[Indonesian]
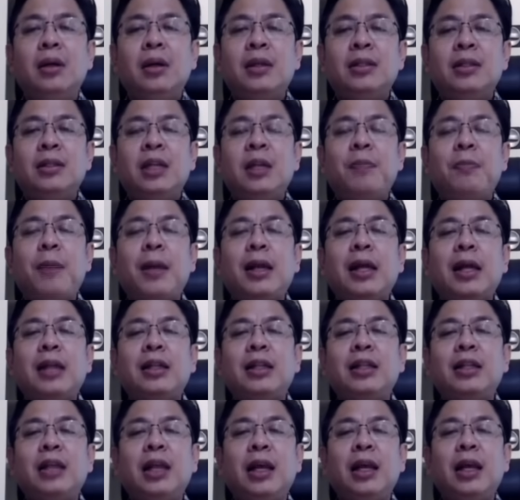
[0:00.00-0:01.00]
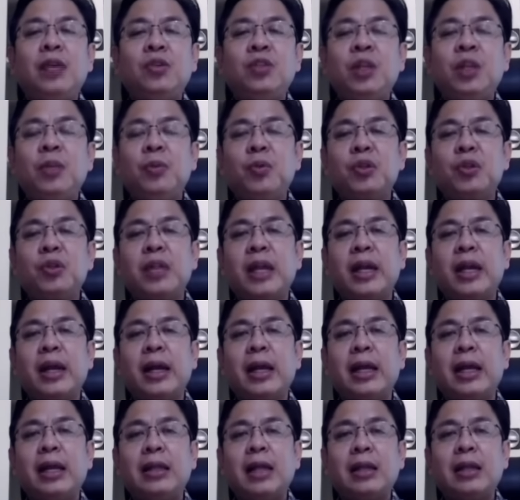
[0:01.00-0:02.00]
Jadi pada titik itu sih menurut saya
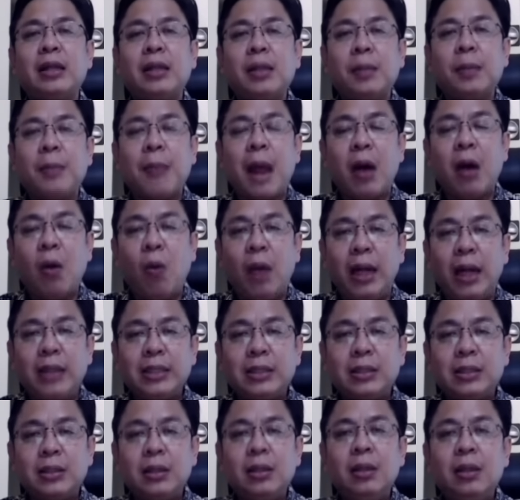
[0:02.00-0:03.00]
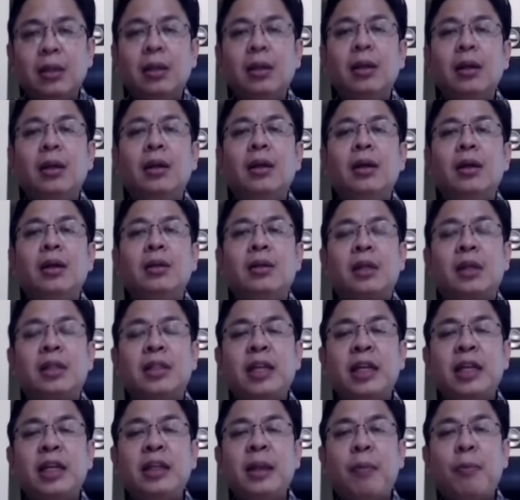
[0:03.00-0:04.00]
kita tetap awas
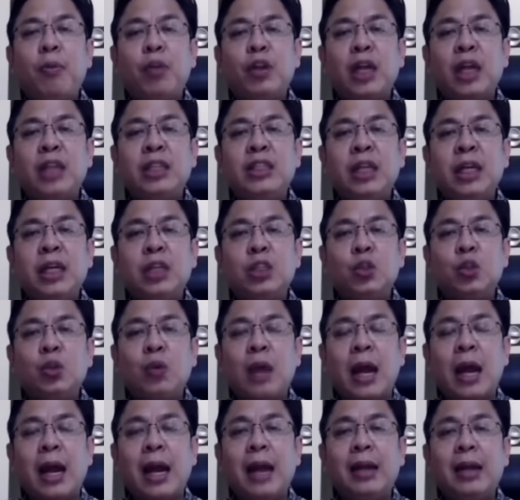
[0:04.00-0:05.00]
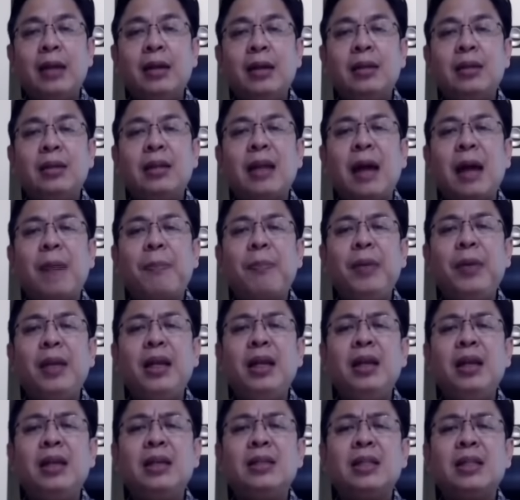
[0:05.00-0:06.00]
terjadinya potensi kecurangan,
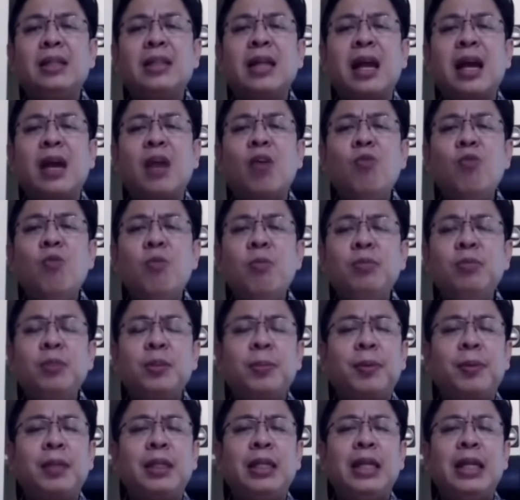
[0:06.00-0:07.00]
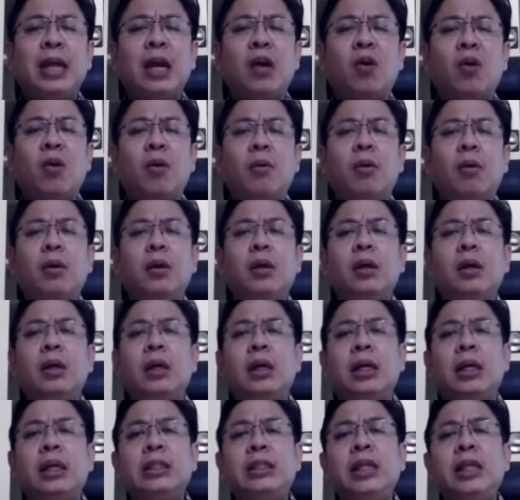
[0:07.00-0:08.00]
tetapi secara umum sepertinya kok
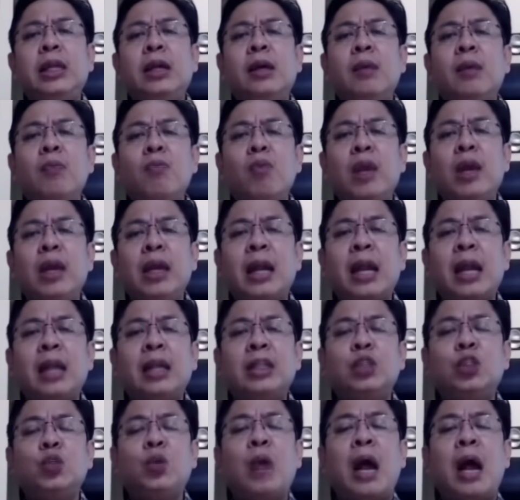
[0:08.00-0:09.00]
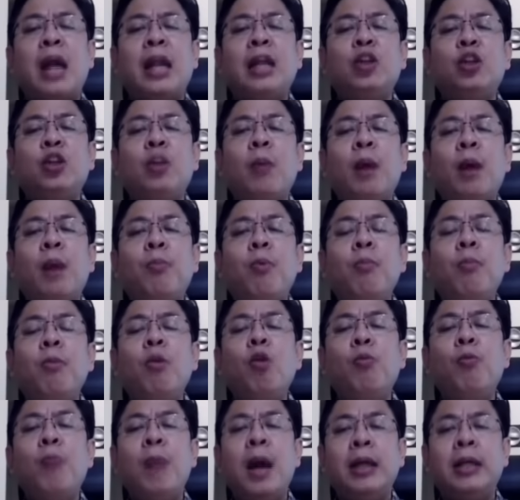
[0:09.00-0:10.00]
kecil kemungkinan kecurangan itu mampu
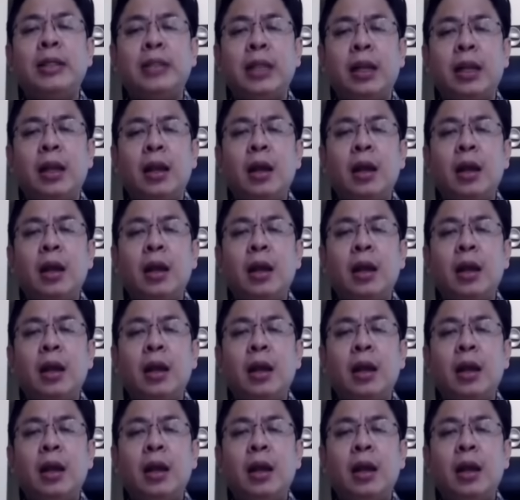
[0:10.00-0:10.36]
mengubah hasil.